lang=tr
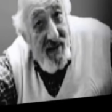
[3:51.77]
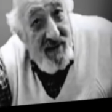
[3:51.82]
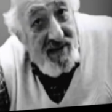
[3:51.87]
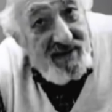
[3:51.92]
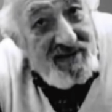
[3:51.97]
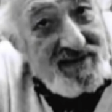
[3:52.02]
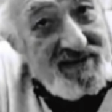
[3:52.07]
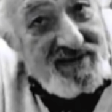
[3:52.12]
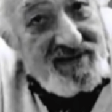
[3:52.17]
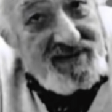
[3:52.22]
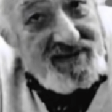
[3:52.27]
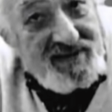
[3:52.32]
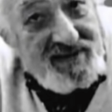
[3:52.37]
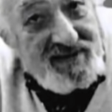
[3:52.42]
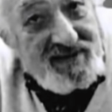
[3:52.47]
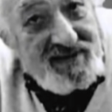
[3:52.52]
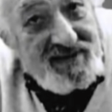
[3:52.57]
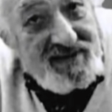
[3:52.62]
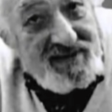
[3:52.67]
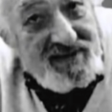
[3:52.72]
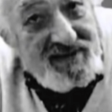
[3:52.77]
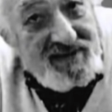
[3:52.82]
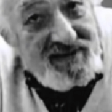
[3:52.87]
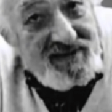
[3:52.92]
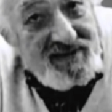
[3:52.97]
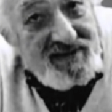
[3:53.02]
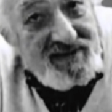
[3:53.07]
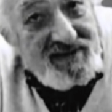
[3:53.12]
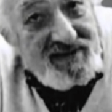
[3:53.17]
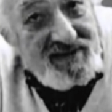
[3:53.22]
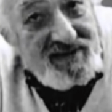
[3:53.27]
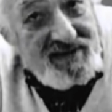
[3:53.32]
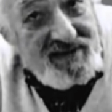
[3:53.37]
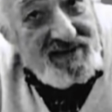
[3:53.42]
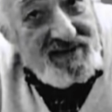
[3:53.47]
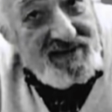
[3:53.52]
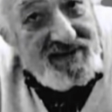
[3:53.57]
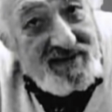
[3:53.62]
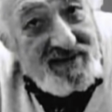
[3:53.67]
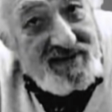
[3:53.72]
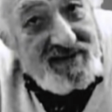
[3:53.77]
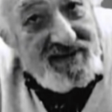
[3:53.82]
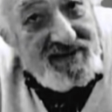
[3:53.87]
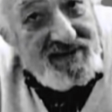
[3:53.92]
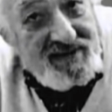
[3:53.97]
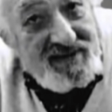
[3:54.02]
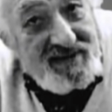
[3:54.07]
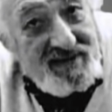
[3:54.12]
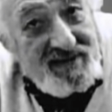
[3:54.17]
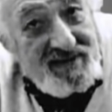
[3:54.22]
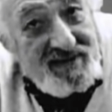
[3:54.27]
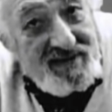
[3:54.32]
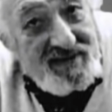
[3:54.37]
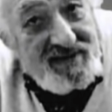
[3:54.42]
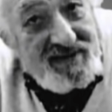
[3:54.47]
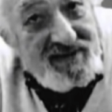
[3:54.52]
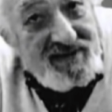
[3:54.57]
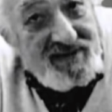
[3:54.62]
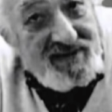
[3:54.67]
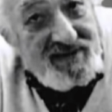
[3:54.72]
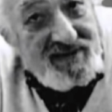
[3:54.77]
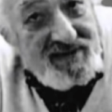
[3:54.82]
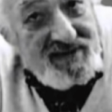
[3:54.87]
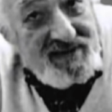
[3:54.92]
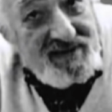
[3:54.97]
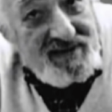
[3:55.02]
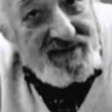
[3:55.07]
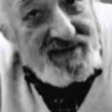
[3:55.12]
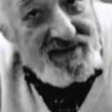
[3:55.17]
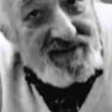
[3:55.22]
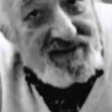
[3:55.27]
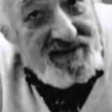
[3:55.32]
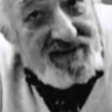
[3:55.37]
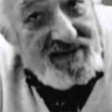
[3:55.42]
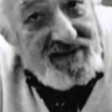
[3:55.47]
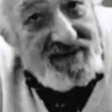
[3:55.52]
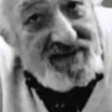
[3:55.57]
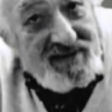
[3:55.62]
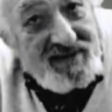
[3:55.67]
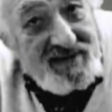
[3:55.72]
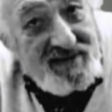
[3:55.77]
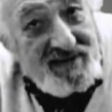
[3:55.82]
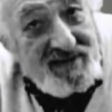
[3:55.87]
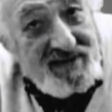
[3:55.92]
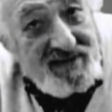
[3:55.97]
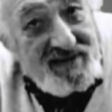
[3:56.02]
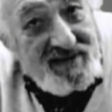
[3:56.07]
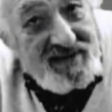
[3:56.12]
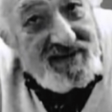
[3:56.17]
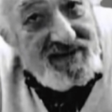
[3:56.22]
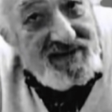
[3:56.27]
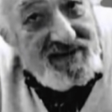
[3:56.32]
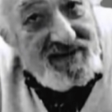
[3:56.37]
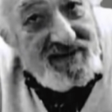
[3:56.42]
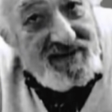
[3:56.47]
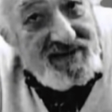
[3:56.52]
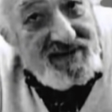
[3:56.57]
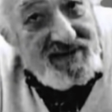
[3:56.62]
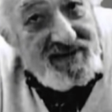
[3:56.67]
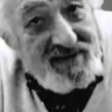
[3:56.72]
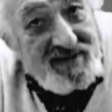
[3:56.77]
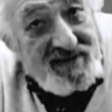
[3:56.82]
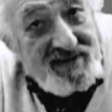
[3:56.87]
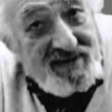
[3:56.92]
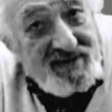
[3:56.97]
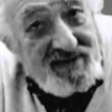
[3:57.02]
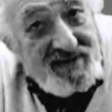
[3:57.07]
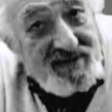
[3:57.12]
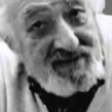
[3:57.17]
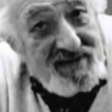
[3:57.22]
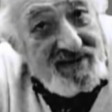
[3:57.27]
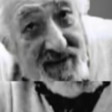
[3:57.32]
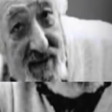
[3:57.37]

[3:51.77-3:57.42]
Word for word: Ara Güler 1928'de İstanbul'da doğdu. Tam adı Aram Güler Yandır.